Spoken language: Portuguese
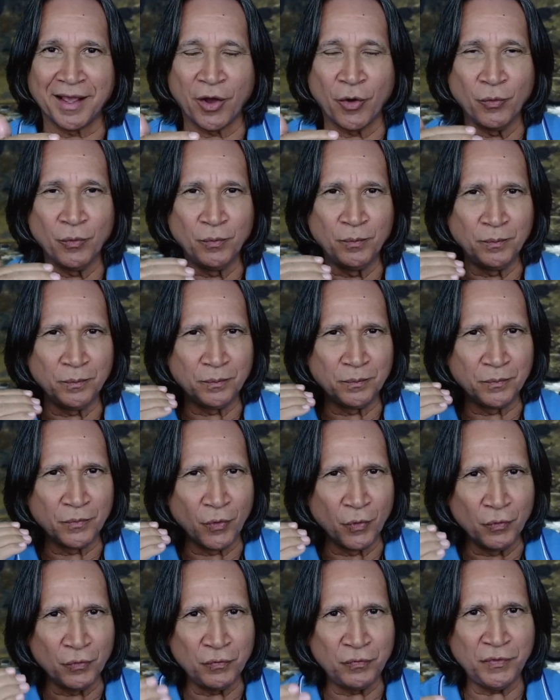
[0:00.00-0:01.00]
ao
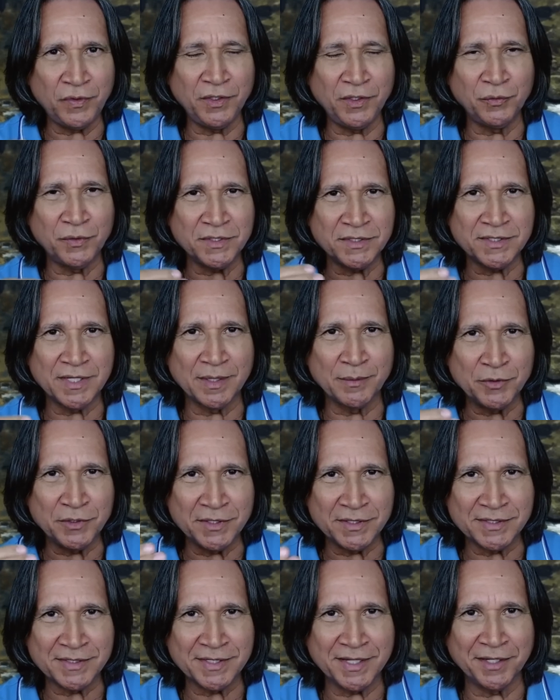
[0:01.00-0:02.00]
ouvir o que
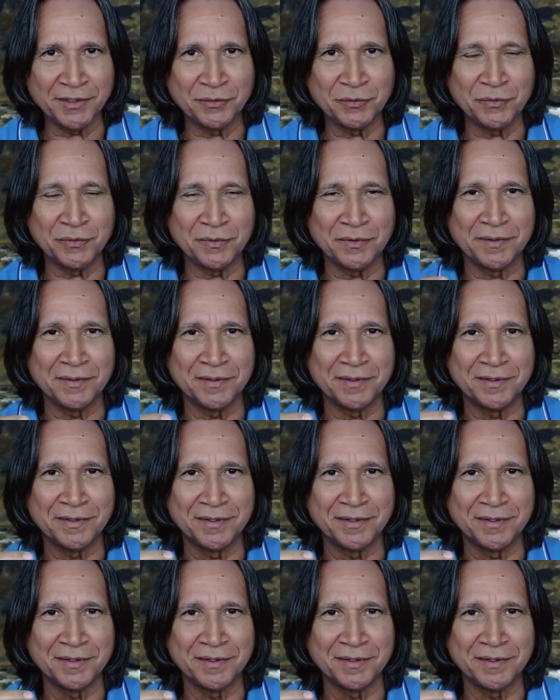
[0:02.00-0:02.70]
estamos dizendo,